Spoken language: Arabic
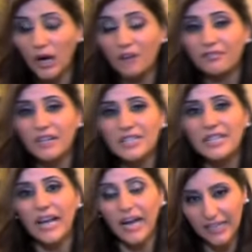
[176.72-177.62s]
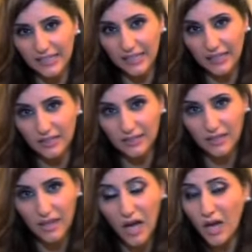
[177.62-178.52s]
وأفراد العائلة
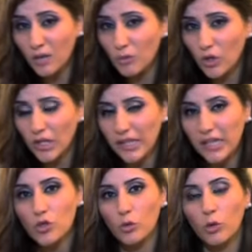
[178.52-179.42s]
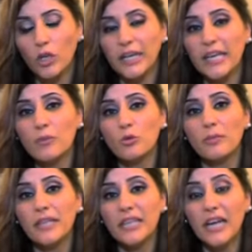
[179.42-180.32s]
الأمر الذي يصعب القيام
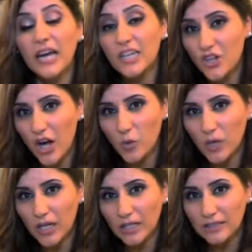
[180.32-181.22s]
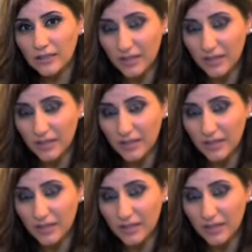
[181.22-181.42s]
به خارج أوقات